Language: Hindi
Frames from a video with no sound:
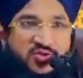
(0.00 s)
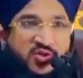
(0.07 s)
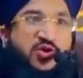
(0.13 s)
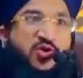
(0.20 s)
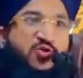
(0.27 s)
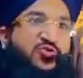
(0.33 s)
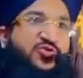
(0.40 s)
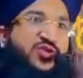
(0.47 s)
तो
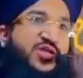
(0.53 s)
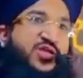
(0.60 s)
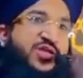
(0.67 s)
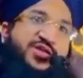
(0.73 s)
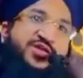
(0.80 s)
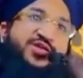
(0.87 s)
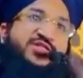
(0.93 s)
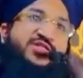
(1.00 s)
यहूदी
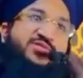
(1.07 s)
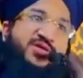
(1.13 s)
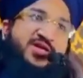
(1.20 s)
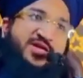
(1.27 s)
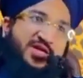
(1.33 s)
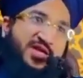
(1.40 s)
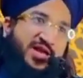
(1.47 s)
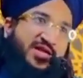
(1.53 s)
इसी
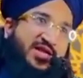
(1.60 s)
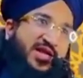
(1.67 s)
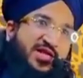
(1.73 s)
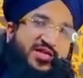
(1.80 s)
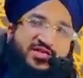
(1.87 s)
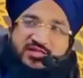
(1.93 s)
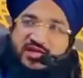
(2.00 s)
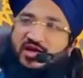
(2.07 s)
में निकल
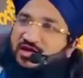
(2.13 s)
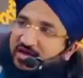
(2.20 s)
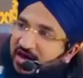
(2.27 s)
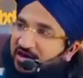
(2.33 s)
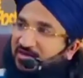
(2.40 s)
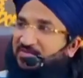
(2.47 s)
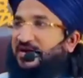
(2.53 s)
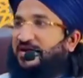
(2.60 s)
गए ईसाई
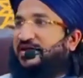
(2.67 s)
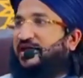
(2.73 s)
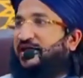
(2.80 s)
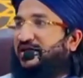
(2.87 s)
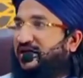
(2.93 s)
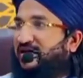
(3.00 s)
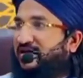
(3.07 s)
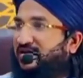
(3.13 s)
यहीं पर
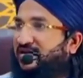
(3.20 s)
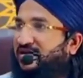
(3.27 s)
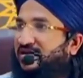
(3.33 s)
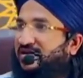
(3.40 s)
निकल गए